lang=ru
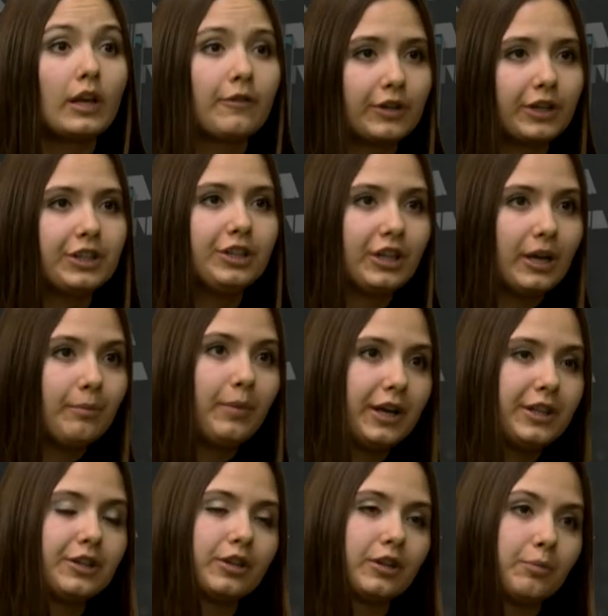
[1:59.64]
А в каких
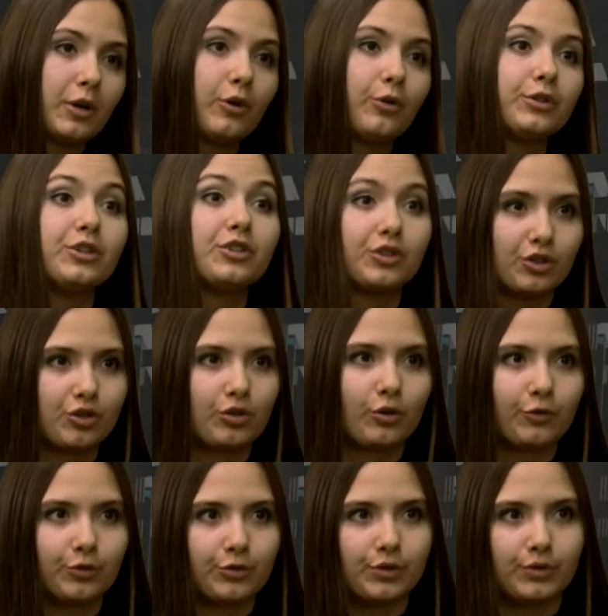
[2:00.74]
компаниях проходят
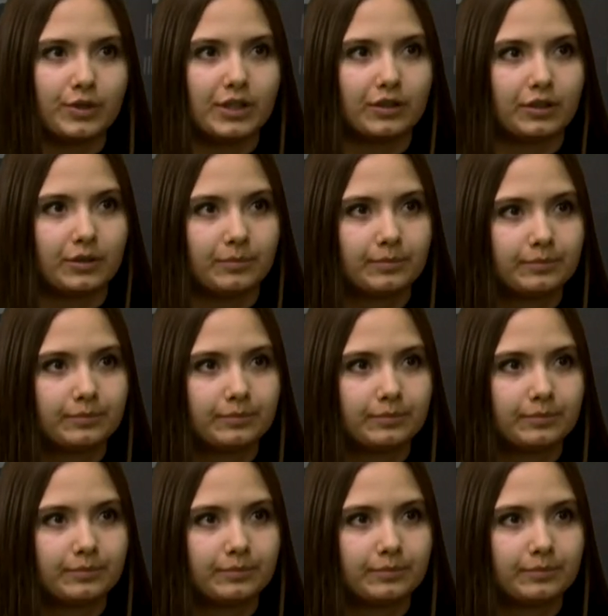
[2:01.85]
стажировку студенты?